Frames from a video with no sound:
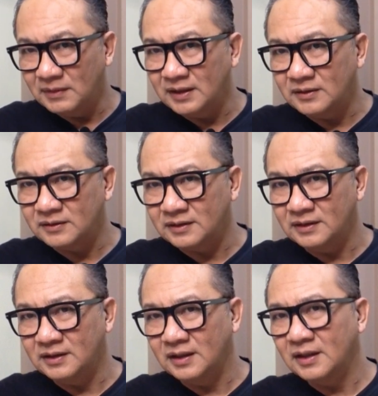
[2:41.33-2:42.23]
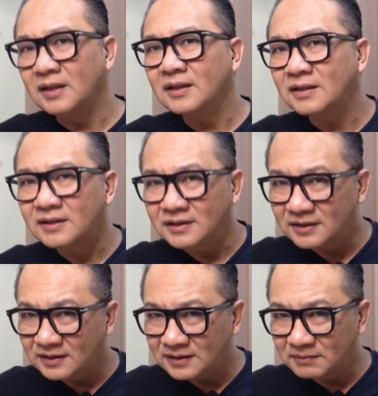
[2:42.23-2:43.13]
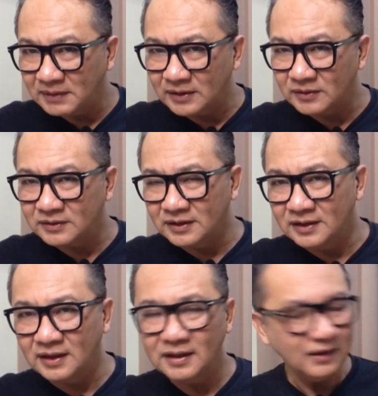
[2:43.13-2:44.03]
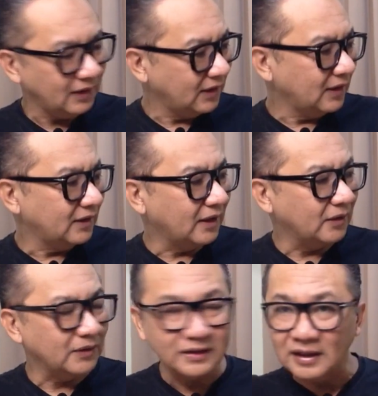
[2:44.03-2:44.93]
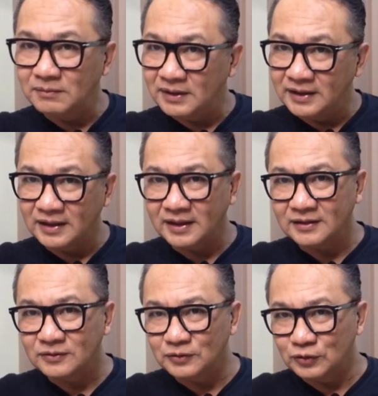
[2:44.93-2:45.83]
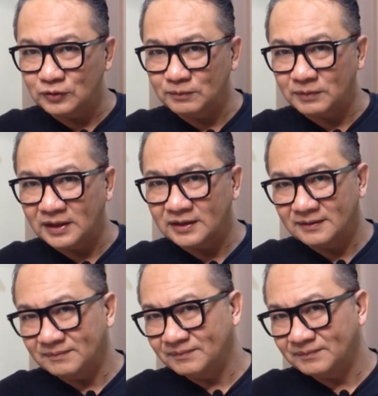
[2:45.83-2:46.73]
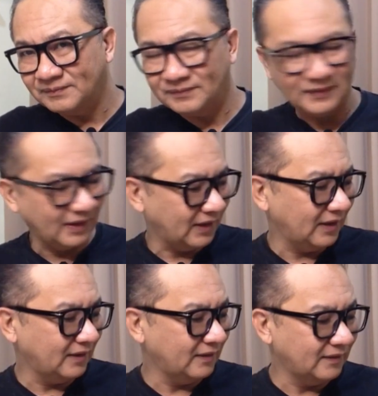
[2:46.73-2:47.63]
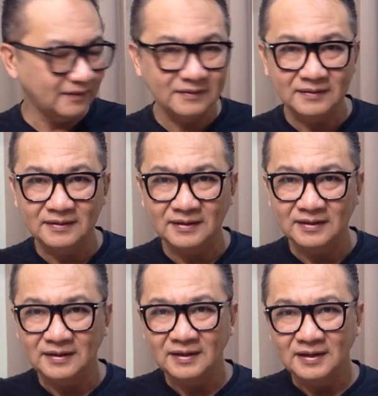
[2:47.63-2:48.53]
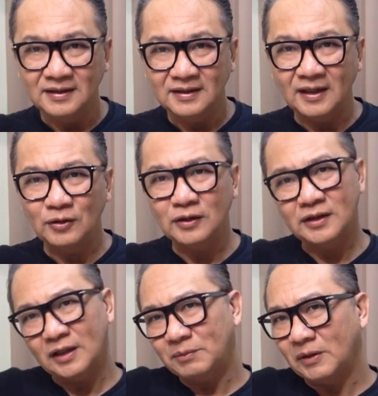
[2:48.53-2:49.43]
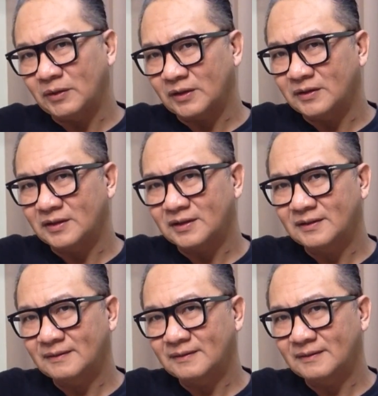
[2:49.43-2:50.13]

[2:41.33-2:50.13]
mayor tiga mayor tiga lalu ditambah dengan sus 4 jadi lalu ke power chord